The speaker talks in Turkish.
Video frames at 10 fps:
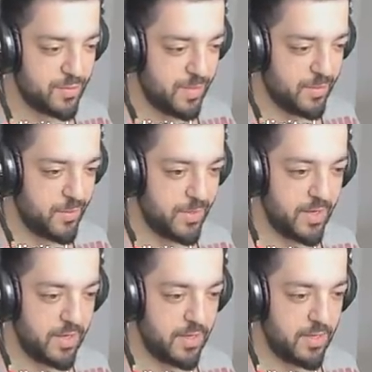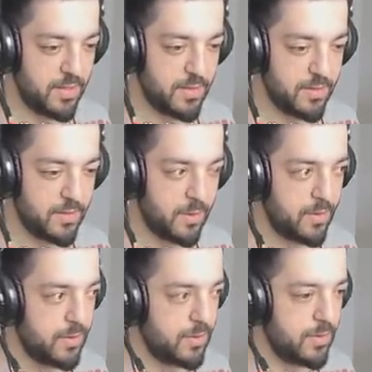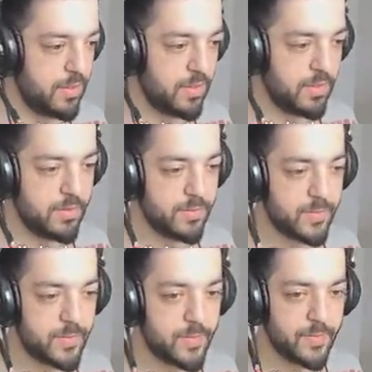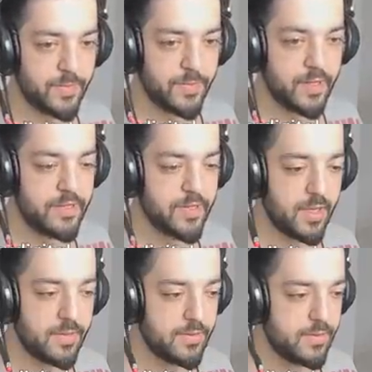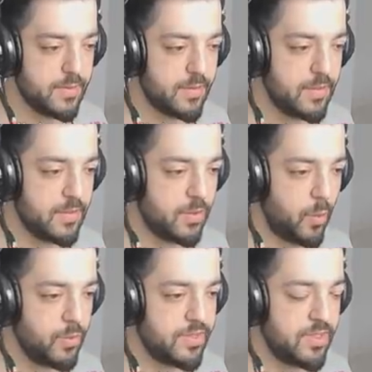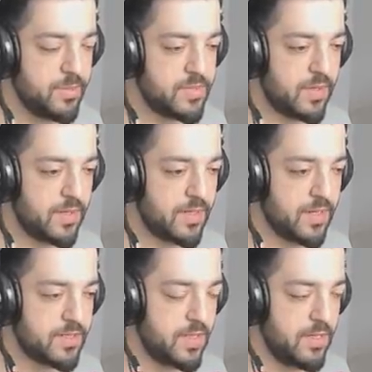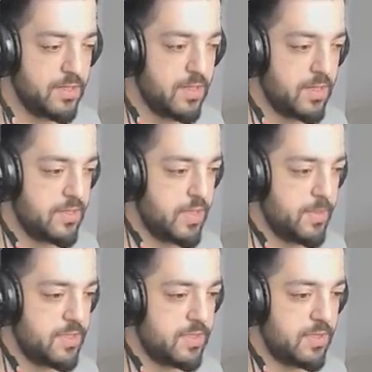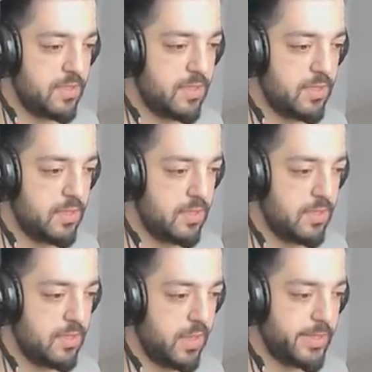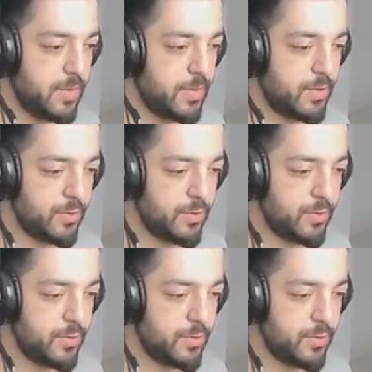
düştüm ben böyle? Allah Allah. Neyse. 10 kilimiz var arkadaşlar. Temiz. Adam